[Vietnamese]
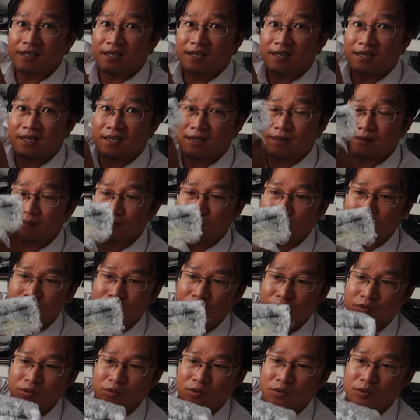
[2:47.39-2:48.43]
À, một
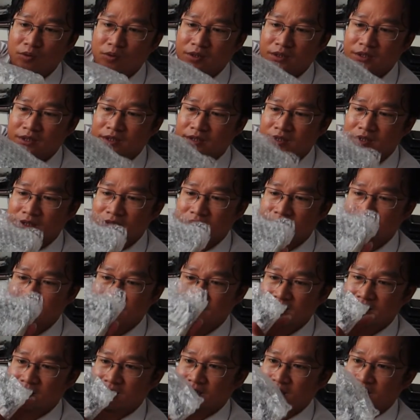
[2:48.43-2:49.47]
bộ nguồn nữa.
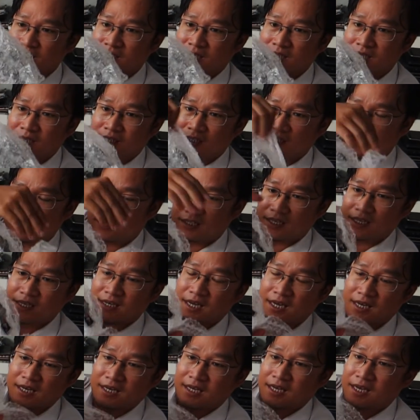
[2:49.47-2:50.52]
Cái
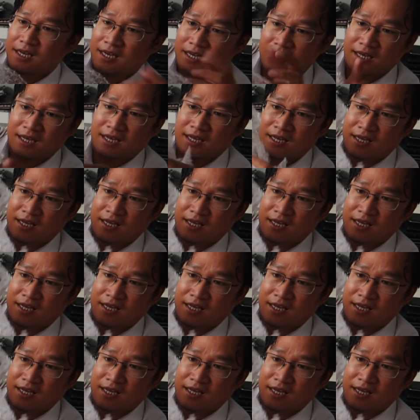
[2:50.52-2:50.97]
này là